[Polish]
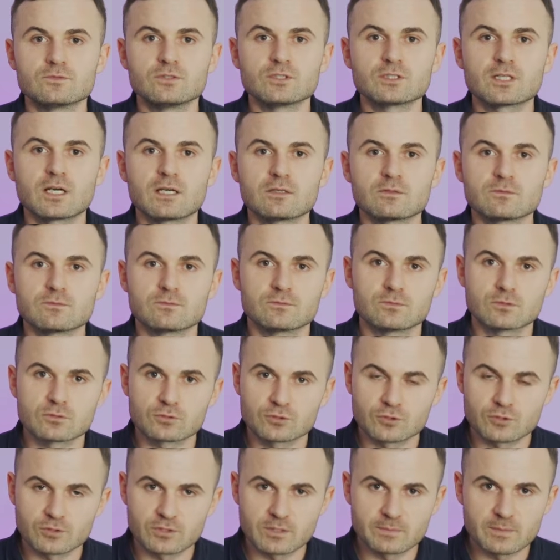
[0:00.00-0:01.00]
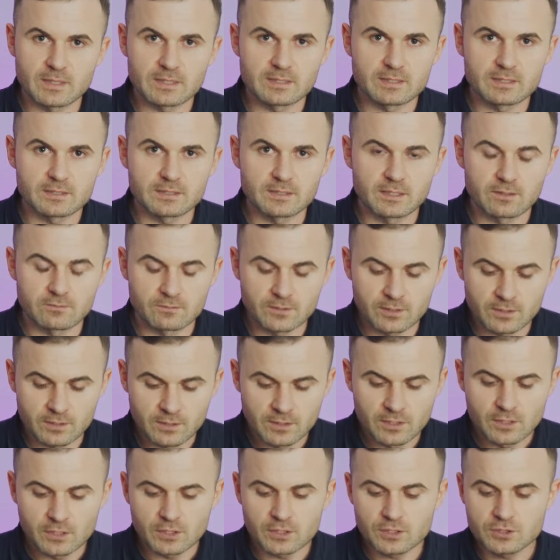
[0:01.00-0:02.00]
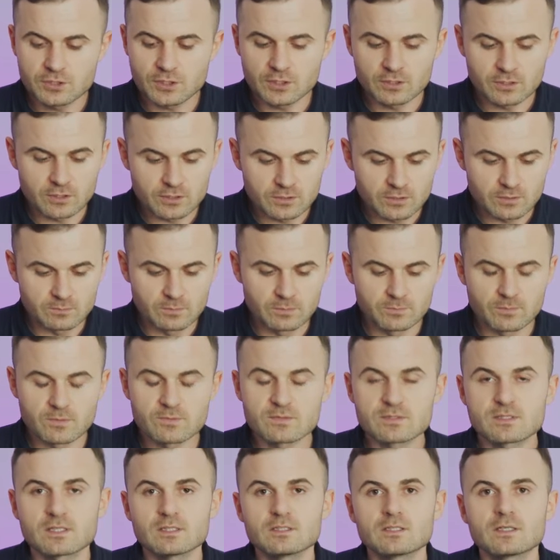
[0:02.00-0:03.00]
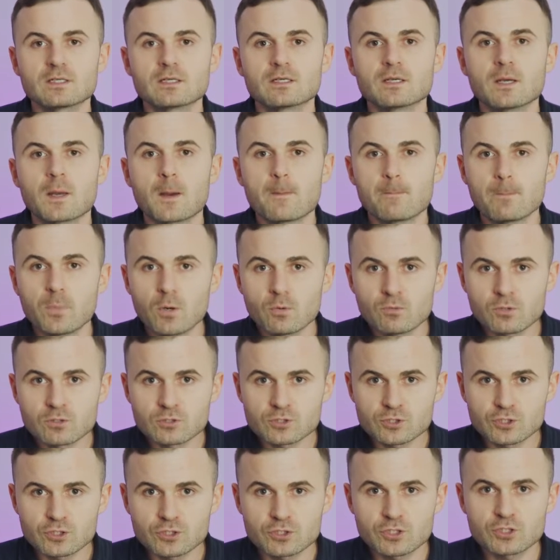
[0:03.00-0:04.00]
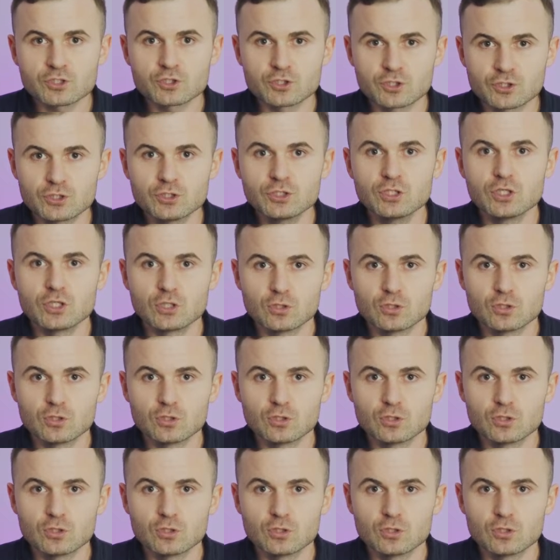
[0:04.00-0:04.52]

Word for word: wnikają w włączone materiały i dzięki temu powstaje połączenie, czyli